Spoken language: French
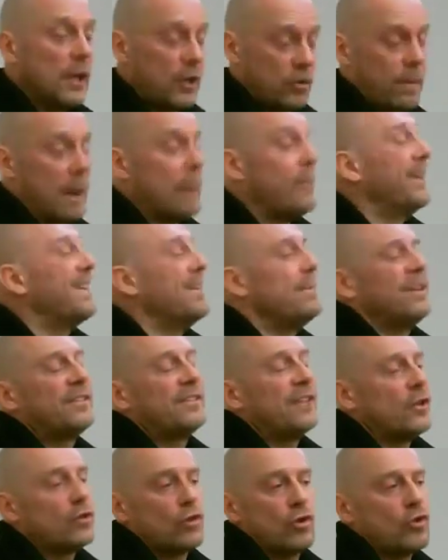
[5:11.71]
Je ne parle pas des
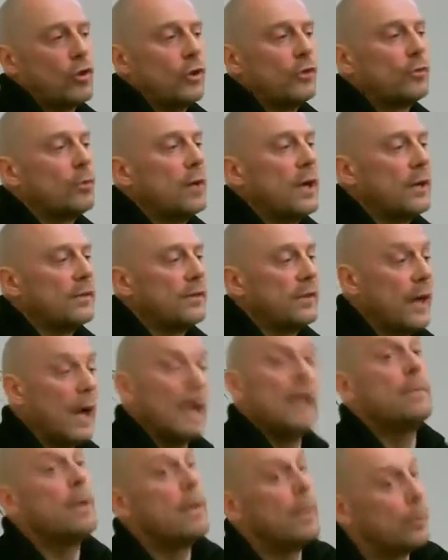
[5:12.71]
messages que je reçois, etc.
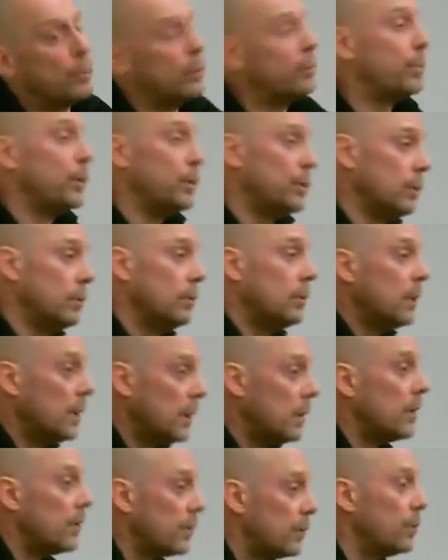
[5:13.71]
Et même un peu de pognon.
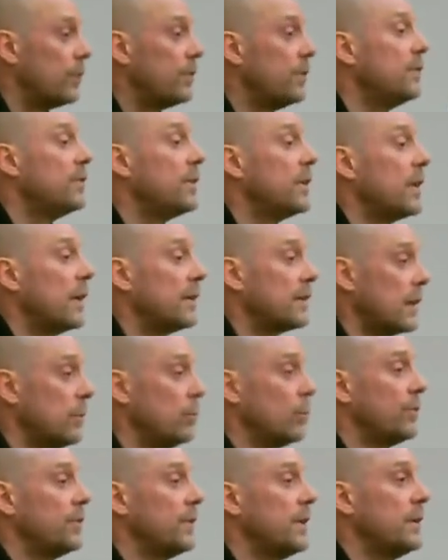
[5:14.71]
Ça aussi, c'est un très
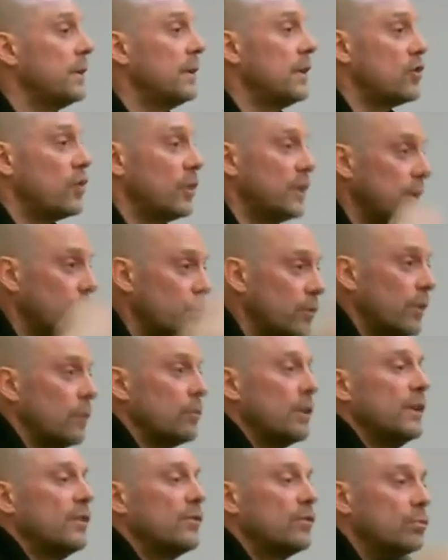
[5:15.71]
bon signe. Il y a Des gens qui vous
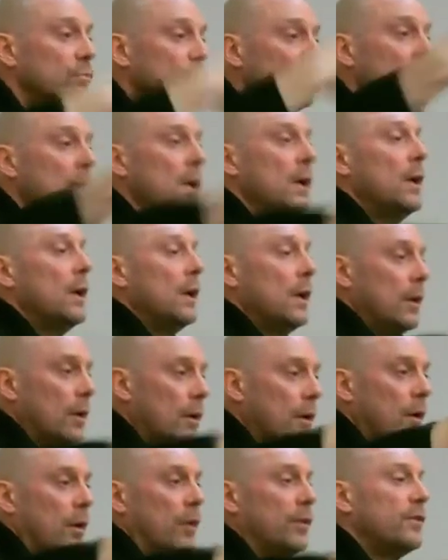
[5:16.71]
envoient des sous
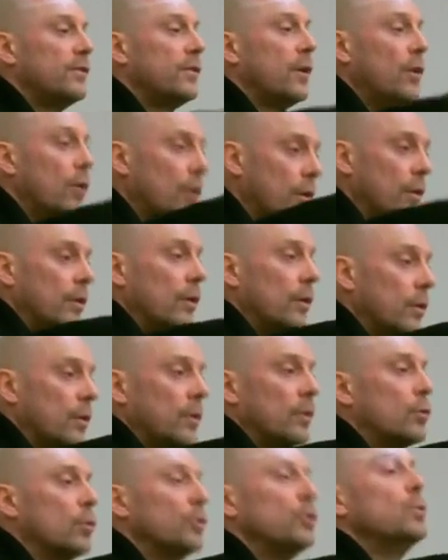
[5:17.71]
euh, en disant
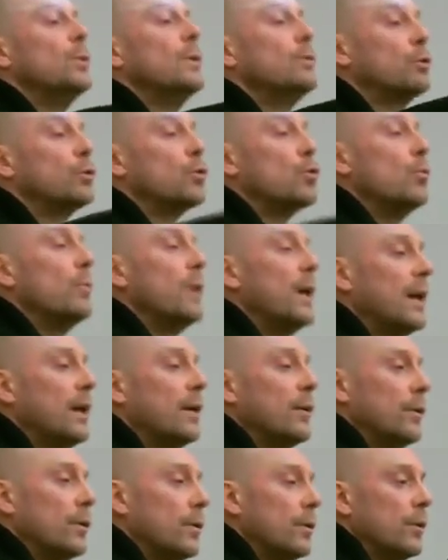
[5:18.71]
euh, continuez votre
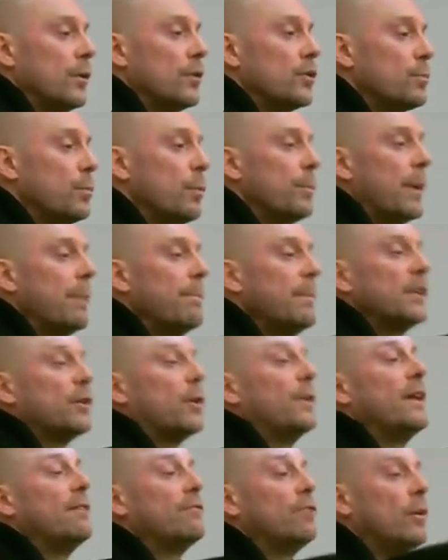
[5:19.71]
combat, je ne peux pas me
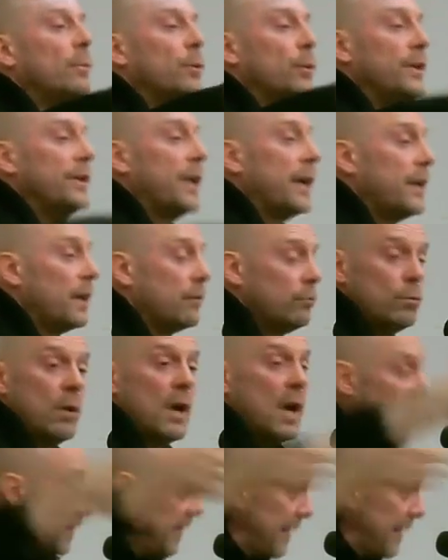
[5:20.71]
mettre en avant, mais on est derrière vous.